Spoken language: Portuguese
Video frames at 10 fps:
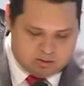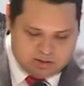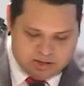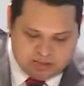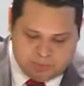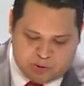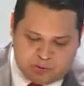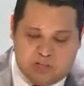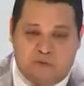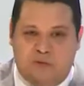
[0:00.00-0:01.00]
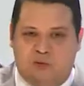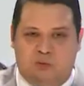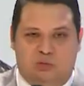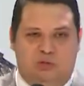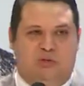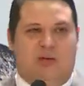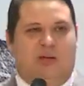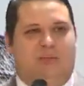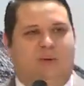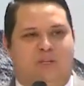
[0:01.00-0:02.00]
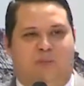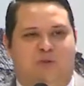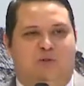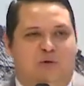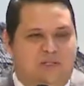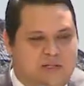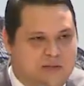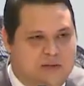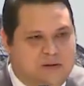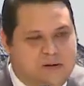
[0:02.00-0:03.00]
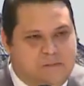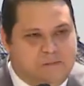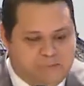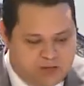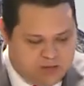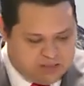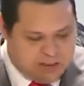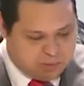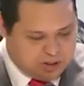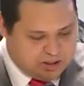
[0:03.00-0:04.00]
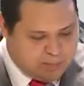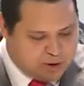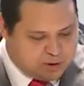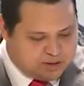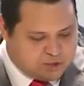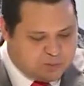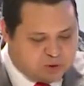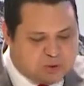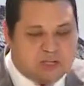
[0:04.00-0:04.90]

Essa pergunta é feita muito né, para as pessoas. E sabe o que, que a maioria das pessoas